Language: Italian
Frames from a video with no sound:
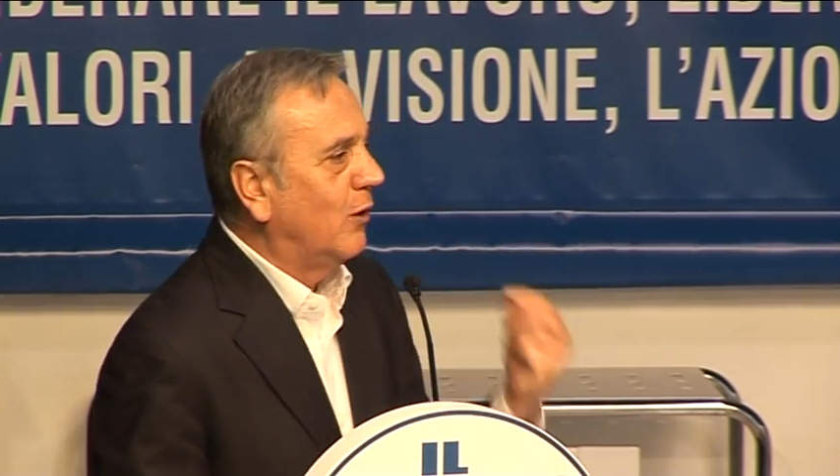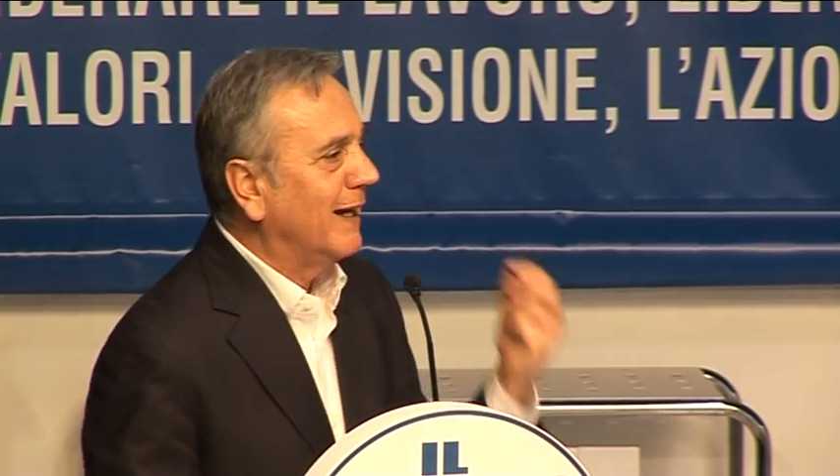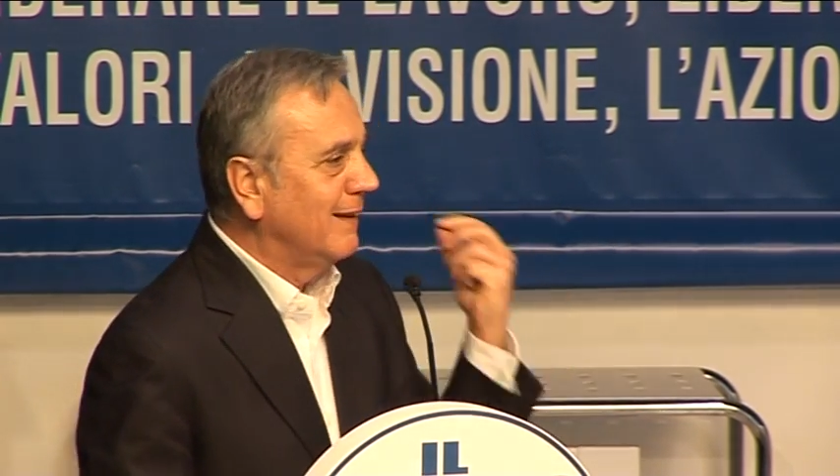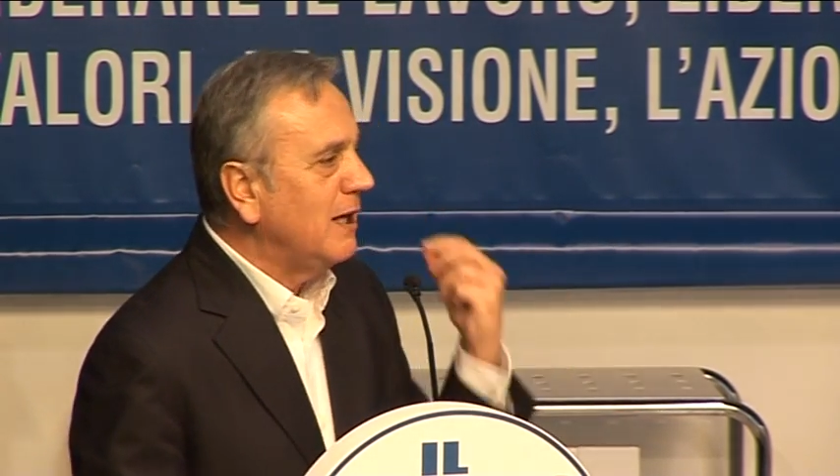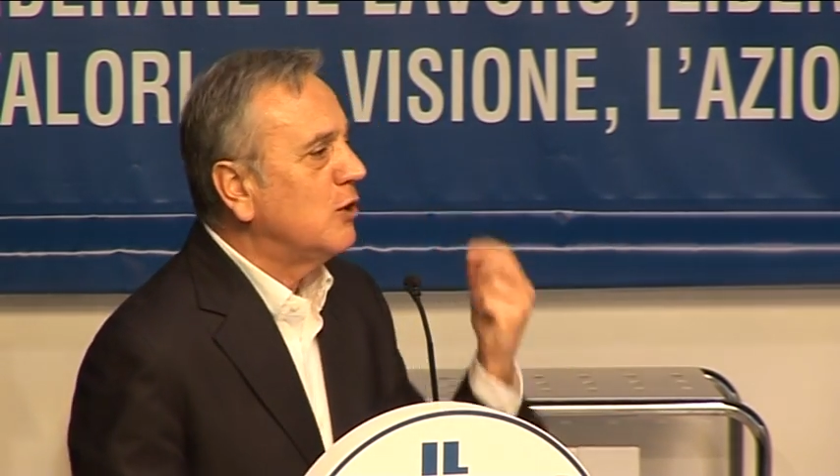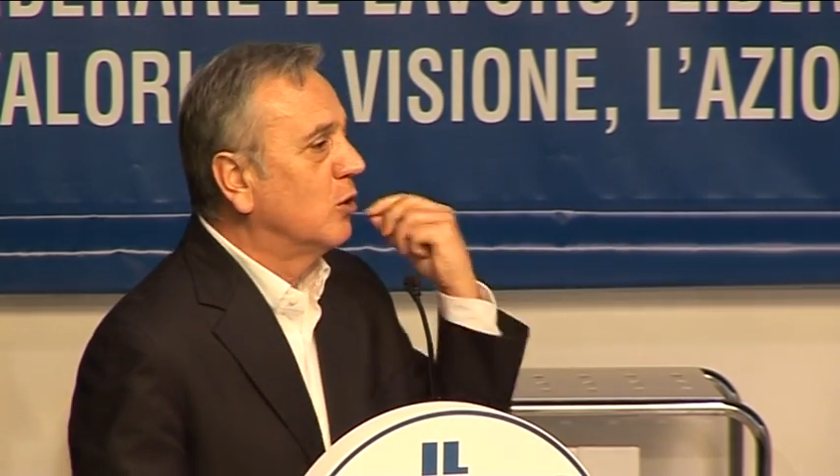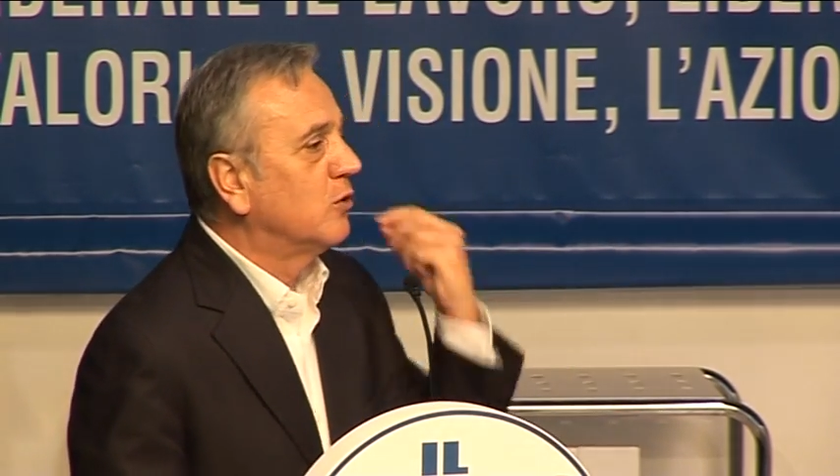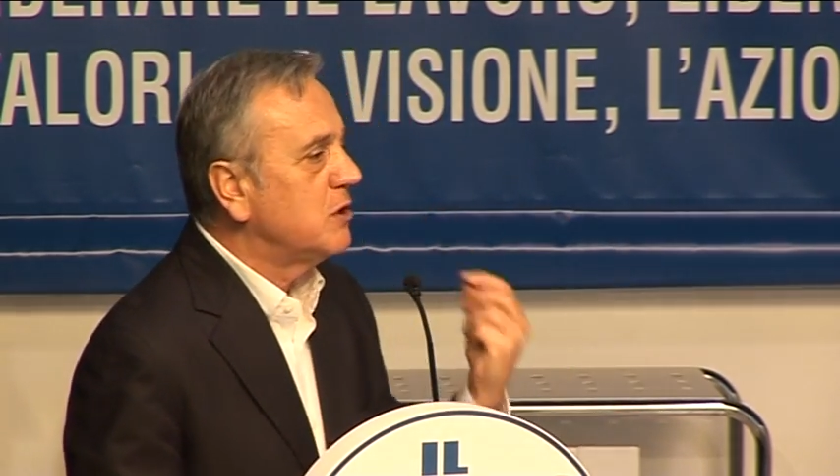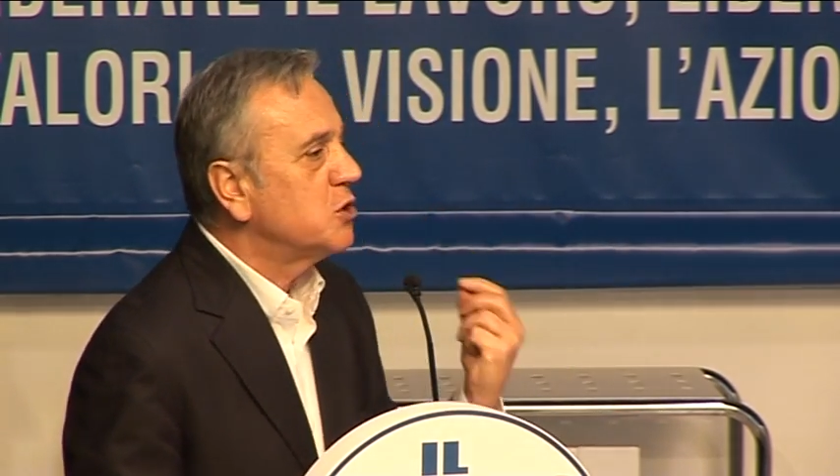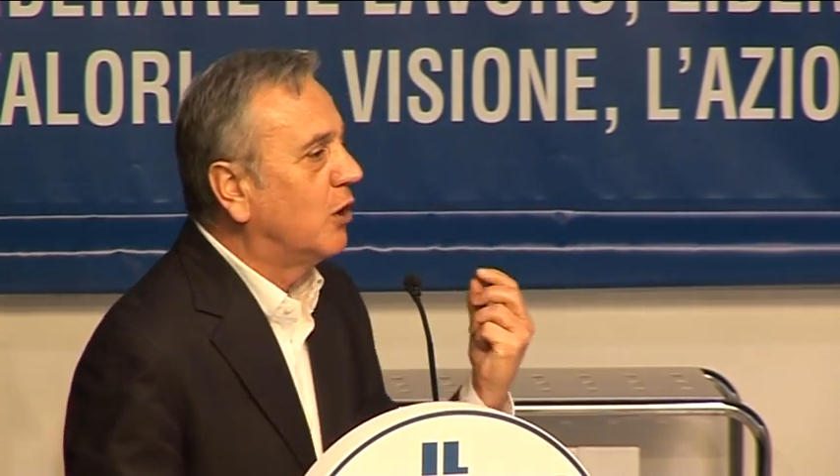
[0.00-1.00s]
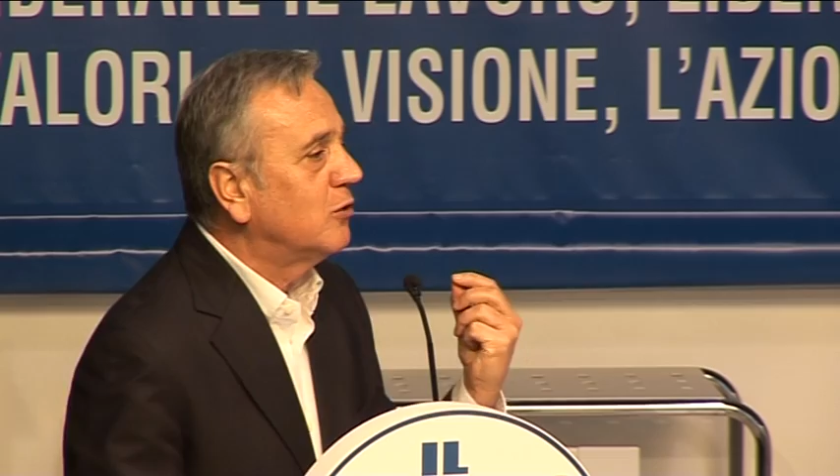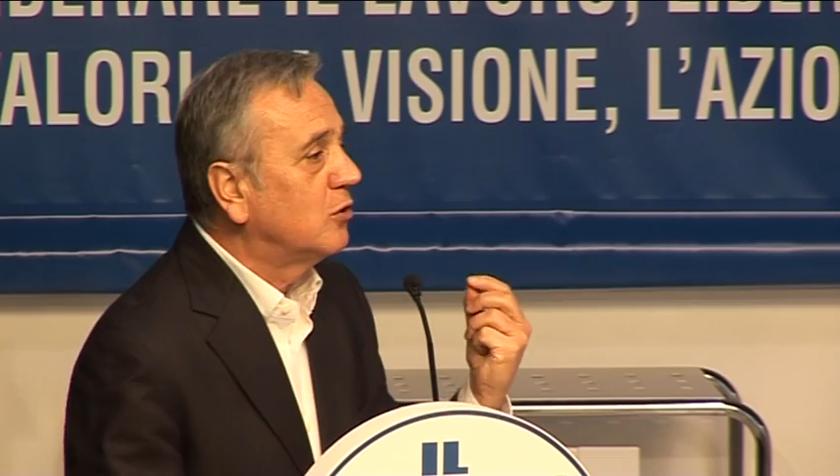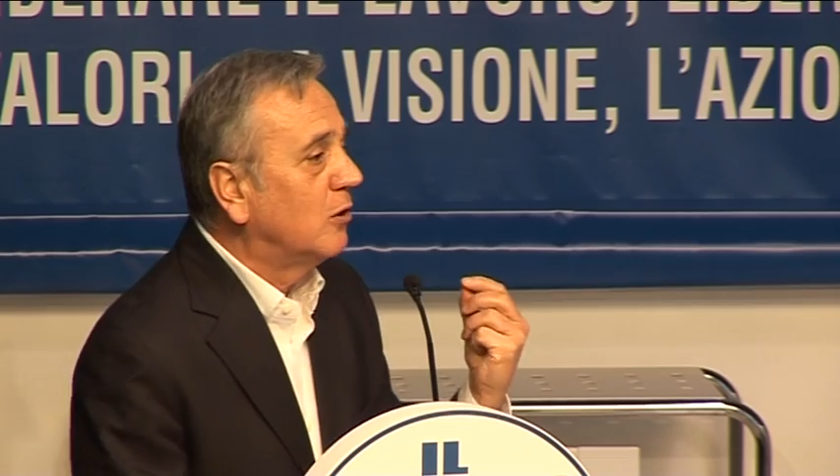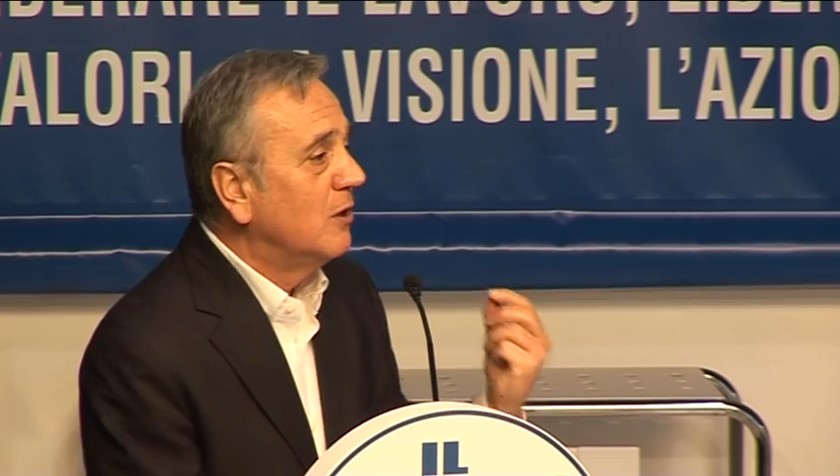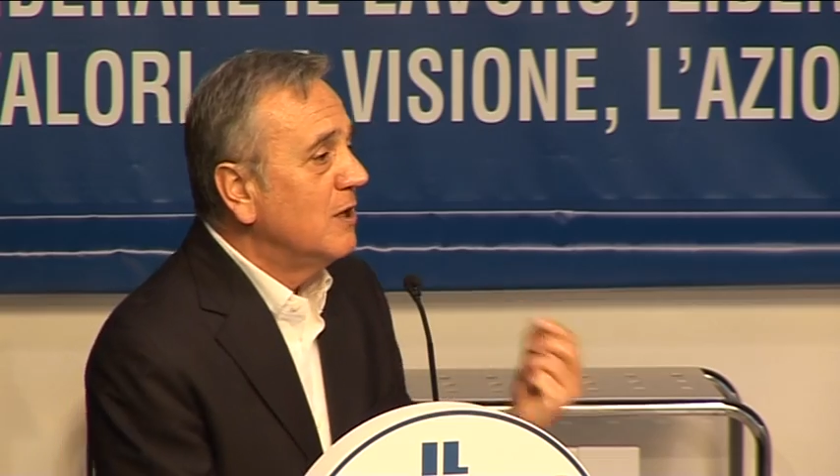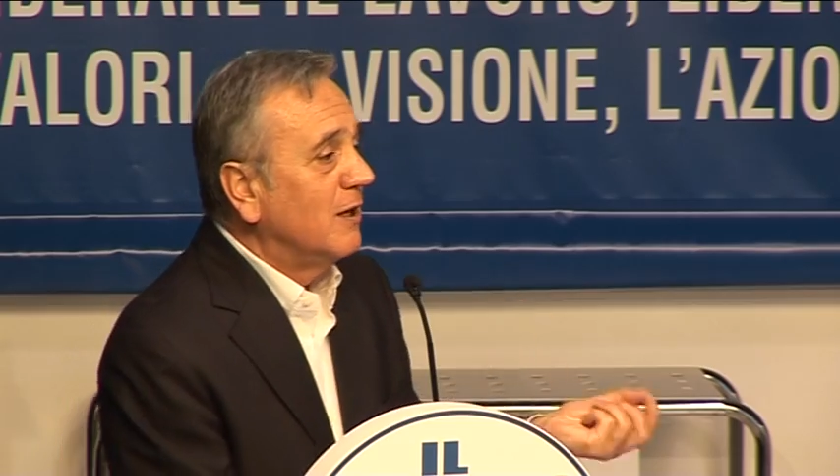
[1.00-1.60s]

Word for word: articolo 18